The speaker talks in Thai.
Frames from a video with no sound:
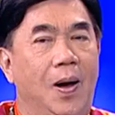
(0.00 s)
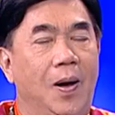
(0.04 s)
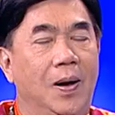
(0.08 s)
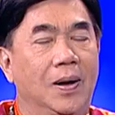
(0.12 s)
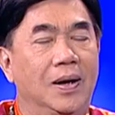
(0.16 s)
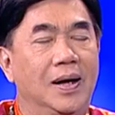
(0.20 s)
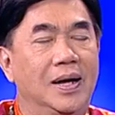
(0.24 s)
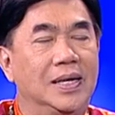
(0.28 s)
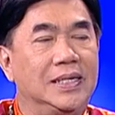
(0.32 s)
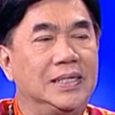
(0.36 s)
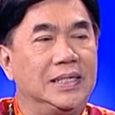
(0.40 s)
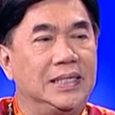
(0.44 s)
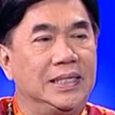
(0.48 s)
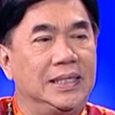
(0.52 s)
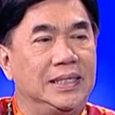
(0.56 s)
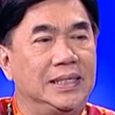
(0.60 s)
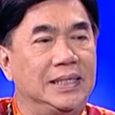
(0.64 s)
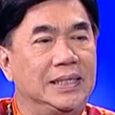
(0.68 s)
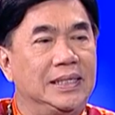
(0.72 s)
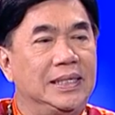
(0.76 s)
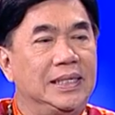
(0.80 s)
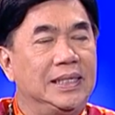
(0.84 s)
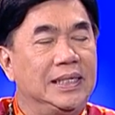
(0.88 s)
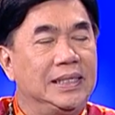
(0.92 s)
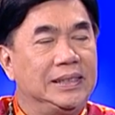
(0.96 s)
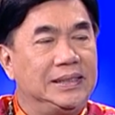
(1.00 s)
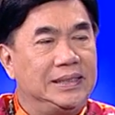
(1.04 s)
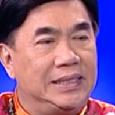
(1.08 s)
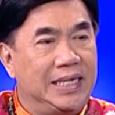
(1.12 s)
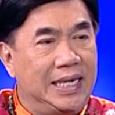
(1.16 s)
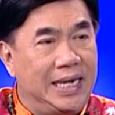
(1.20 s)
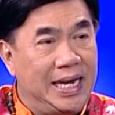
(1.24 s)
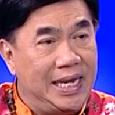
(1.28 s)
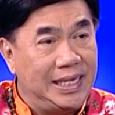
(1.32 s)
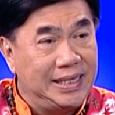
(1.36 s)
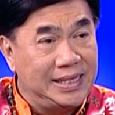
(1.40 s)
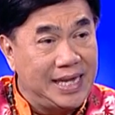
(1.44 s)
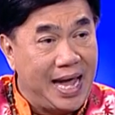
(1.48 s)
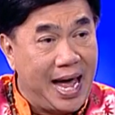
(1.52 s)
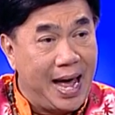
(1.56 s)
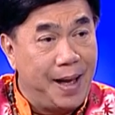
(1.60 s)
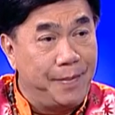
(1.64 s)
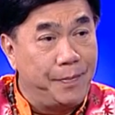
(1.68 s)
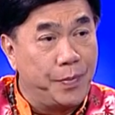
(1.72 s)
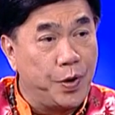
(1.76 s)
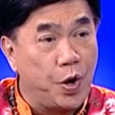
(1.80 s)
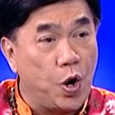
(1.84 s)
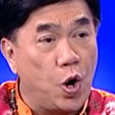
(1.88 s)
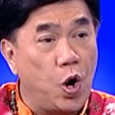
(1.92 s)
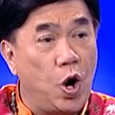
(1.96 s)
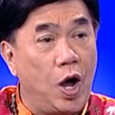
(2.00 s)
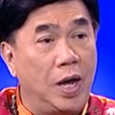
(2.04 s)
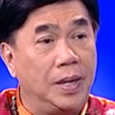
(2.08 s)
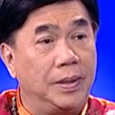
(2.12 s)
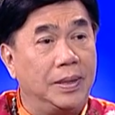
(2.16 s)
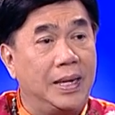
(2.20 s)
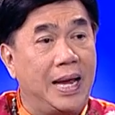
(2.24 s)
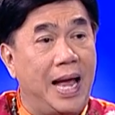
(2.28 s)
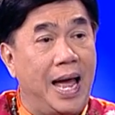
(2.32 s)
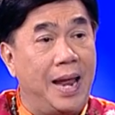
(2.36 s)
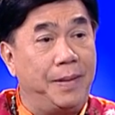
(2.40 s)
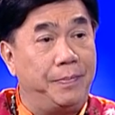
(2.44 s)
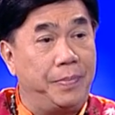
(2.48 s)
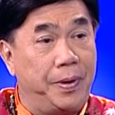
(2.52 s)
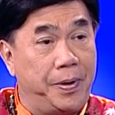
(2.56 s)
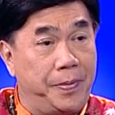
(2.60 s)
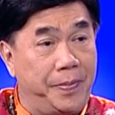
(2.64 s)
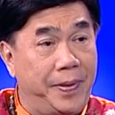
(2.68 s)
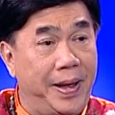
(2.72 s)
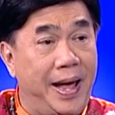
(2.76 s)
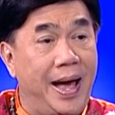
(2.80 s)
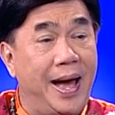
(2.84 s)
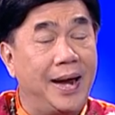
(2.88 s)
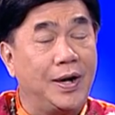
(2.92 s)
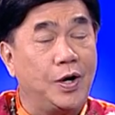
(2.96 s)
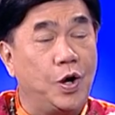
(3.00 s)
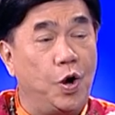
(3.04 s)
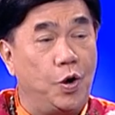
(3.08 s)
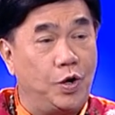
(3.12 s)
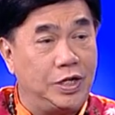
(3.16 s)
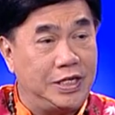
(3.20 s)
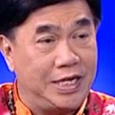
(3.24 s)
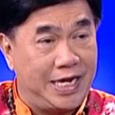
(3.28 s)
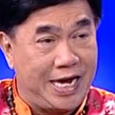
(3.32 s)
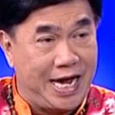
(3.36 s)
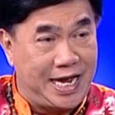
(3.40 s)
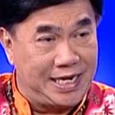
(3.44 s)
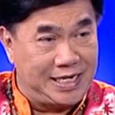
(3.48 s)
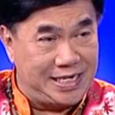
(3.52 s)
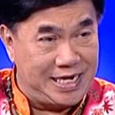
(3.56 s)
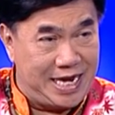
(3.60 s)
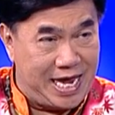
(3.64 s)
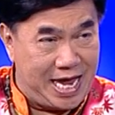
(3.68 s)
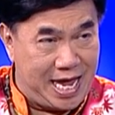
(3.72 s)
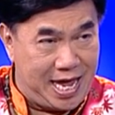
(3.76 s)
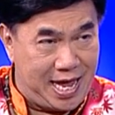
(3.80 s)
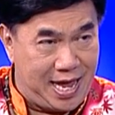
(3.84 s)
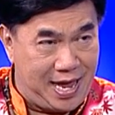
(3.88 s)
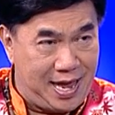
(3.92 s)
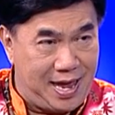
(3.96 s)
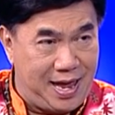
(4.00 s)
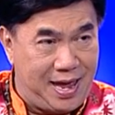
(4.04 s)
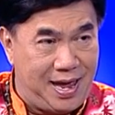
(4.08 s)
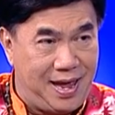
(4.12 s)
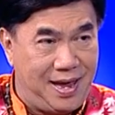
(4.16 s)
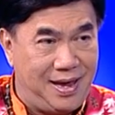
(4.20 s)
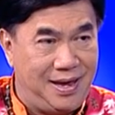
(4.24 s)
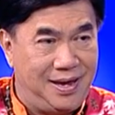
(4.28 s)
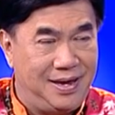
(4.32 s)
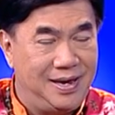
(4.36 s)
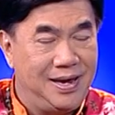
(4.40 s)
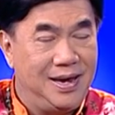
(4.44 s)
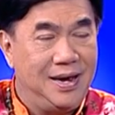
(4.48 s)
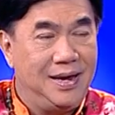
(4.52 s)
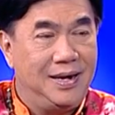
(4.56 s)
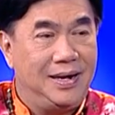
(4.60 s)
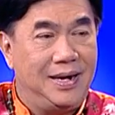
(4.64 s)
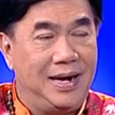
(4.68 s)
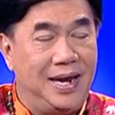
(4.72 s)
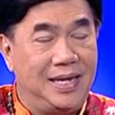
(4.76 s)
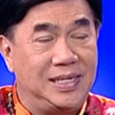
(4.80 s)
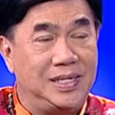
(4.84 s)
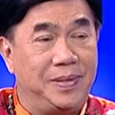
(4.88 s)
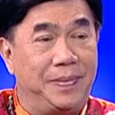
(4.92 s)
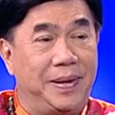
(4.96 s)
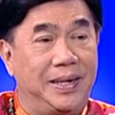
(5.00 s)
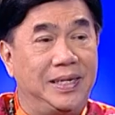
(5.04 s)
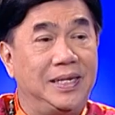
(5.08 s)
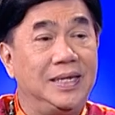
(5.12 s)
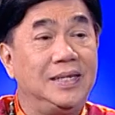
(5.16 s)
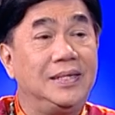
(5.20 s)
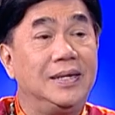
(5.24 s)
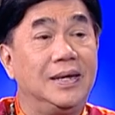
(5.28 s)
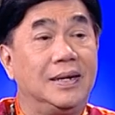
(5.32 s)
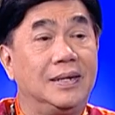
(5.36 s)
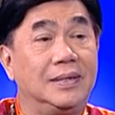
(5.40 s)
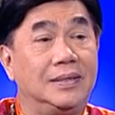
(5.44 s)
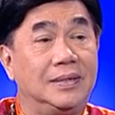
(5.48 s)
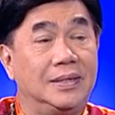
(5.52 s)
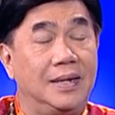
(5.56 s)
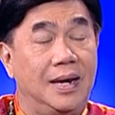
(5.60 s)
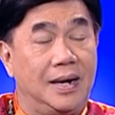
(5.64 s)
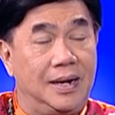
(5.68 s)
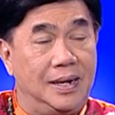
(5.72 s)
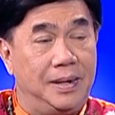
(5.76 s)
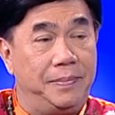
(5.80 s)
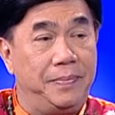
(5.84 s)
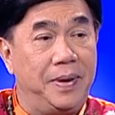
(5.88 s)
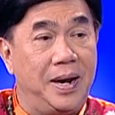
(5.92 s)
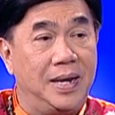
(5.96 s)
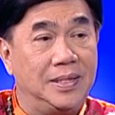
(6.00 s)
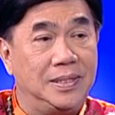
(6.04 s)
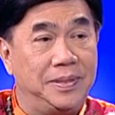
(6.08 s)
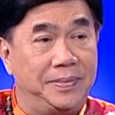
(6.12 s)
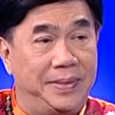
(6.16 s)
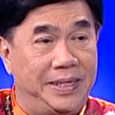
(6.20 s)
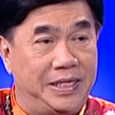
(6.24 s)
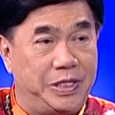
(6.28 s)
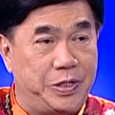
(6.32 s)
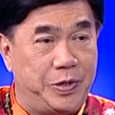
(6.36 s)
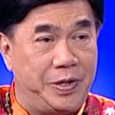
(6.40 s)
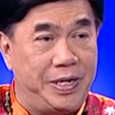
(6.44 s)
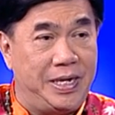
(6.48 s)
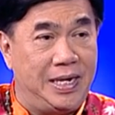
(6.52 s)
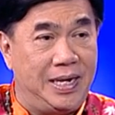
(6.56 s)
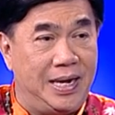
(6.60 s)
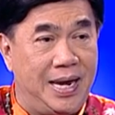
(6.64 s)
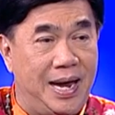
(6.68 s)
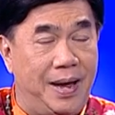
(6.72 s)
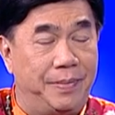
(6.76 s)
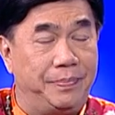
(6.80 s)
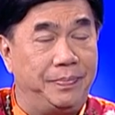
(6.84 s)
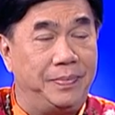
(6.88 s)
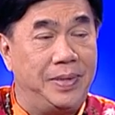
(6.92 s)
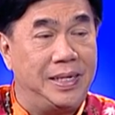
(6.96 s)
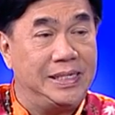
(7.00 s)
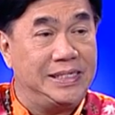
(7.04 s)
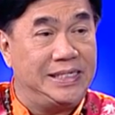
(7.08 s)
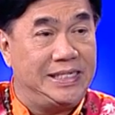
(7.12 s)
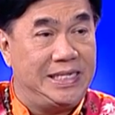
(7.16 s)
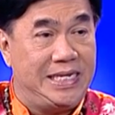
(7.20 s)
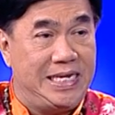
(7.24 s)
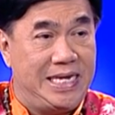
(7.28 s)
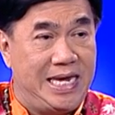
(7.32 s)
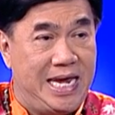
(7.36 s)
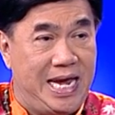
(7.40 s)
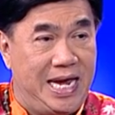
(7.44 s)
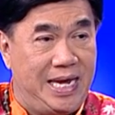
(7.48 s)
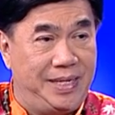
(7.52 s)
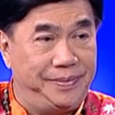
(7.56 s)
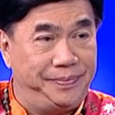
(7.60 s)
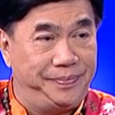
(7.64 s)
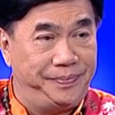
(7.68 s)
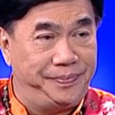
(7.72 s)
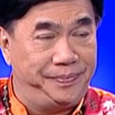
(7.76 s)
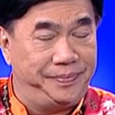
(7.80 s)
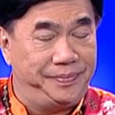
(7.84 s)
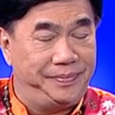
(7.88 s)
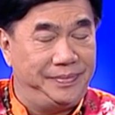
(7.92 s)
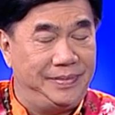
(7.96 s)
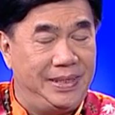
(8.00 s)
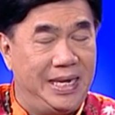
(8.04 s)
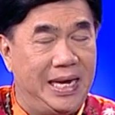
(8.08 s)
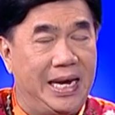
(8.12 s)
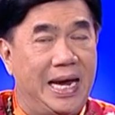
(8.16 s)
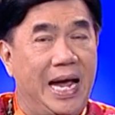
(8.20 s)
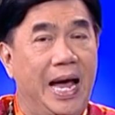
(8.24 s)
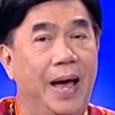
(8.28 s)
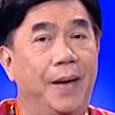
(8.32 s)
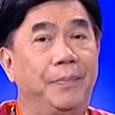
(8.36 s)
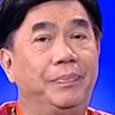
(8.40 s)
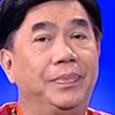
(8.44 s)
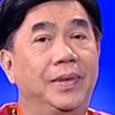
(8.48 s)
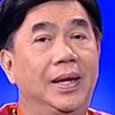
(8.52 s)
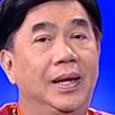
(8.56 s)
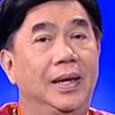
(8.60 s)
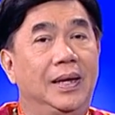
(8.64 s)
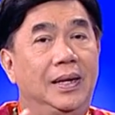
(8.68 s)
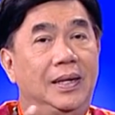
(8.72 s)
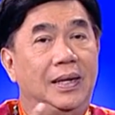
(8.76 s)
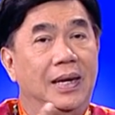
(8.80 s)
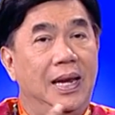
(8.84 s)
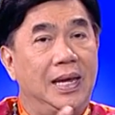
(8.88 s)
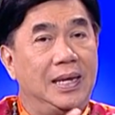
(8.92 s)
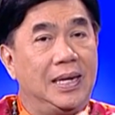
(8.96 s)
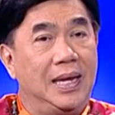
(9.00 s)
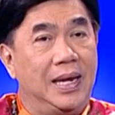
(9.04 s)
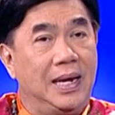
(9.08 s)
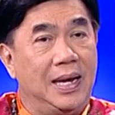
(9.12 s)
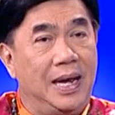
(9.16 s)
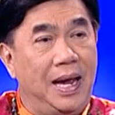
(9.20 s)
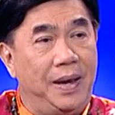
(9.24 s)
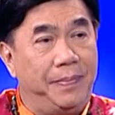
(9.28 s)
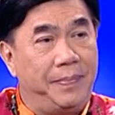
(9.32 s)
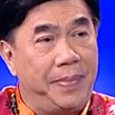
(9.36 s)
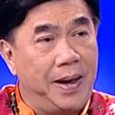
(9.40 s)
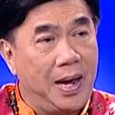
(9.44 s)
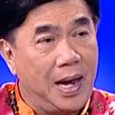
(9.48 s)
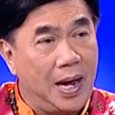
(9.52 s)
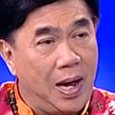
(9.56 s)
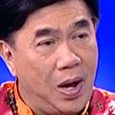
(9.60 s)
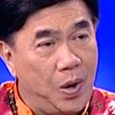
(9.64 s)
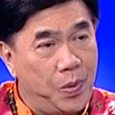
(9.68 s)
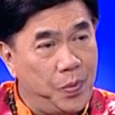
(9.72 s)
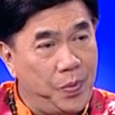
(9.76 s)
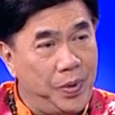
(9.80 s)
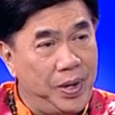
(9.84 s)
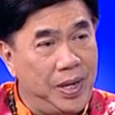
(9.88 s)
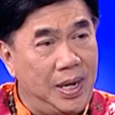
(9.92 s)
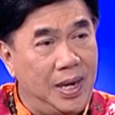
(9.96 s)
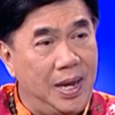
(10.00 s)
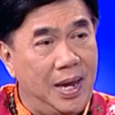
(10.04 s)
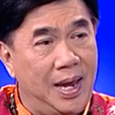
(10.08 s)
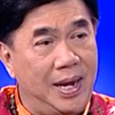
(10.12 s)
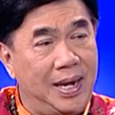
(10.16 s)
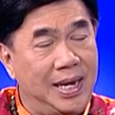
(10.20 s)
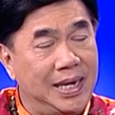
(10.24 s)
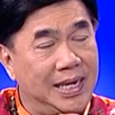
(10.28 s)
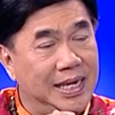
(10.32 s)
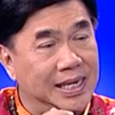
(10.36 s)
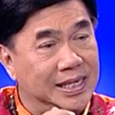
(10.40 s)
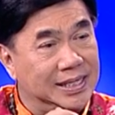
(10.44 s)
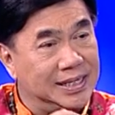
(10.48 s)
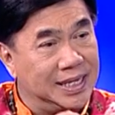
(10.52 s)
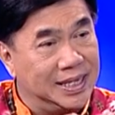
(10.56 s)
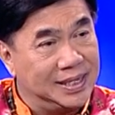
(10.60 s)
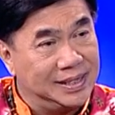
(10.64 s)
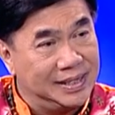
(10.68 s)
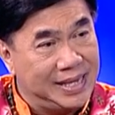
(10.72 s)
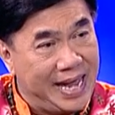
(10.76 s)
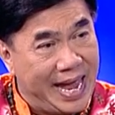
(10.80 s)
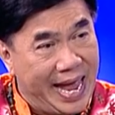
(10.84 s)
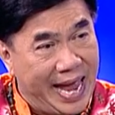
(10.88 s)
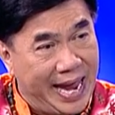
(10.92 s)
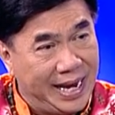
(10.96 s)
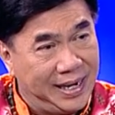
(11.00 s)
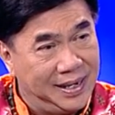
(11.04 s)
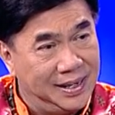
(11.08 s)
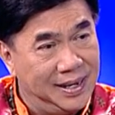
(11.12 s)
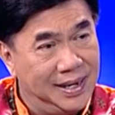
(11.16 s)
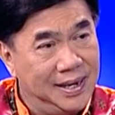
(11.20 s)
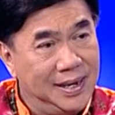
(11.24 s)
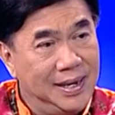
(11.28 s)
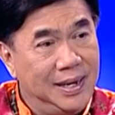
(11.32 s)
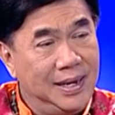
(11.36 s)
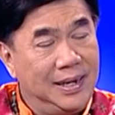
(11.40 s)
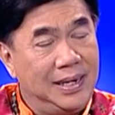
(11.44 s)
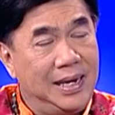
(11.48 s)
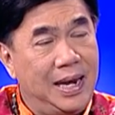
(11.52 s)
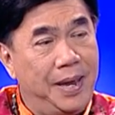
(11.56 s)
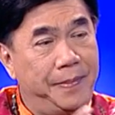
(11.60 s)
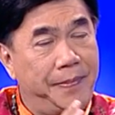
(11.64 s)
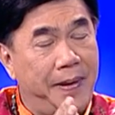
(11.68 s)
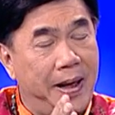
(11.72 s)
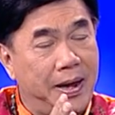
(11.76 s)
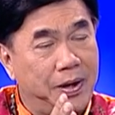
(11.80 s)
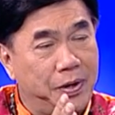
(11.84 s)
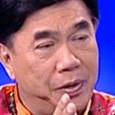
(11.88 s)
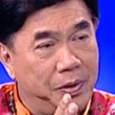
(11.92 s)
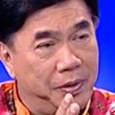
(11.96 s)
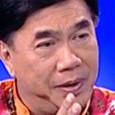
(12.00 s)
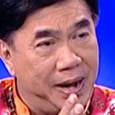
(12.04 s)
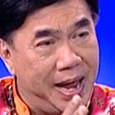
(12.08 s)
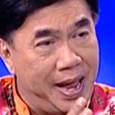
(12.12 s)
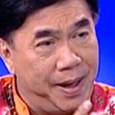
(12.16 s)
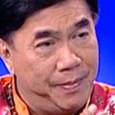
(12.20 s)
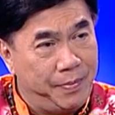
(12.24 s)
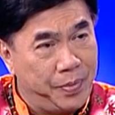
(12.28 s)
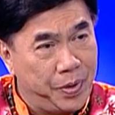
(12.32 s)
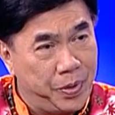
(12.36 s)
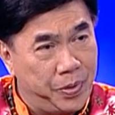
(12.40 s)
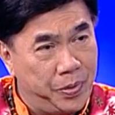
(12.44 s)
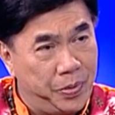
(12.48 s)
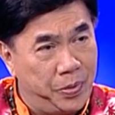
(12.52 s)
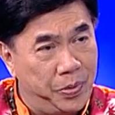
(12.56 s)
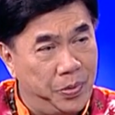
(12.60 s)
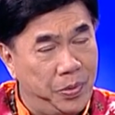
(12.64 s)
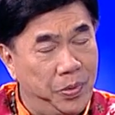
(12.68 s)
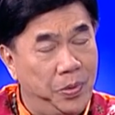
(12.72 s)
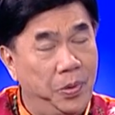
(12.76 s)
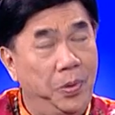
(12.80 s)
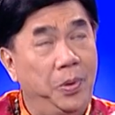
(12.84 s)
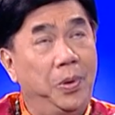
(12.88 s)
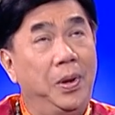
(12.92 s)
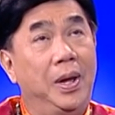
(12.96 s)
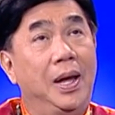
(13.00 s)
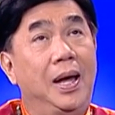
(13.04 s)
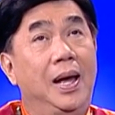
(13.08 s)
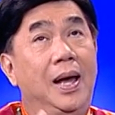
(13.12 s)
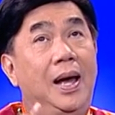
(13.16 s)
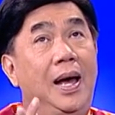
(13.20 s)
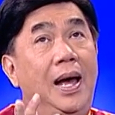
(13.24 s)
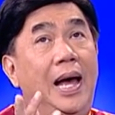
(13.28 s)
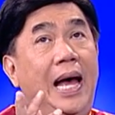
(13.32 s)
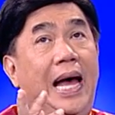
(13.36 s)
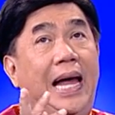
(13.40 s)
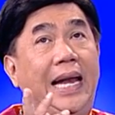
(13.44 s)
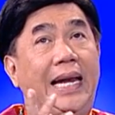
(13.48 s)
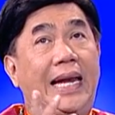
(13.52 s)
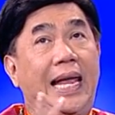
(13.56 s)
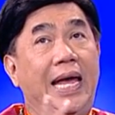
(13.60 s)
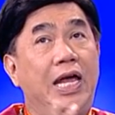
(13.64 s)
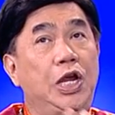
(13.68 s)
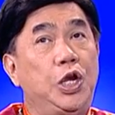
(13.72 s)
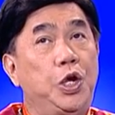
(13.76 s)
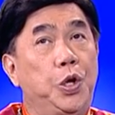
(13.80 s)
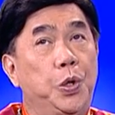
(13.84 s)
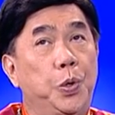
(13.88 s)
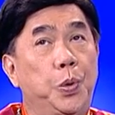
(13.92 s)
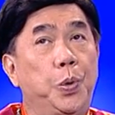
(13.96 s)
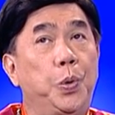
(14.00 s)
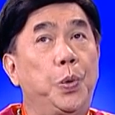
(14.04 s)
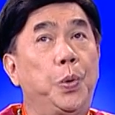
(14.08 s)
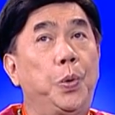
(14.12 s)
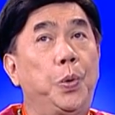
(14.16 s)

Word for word: องก็คือจะได้ตามรอยการประพาสของรัชกาลที่หครับในสมัยที่จะเจริญพระราชมิตรีกับรัสเซียครับนะครับได้กินไข่ปลาคาเวีย ได้กินสเต็กได้พักโรงแรมหรูครับได้ดู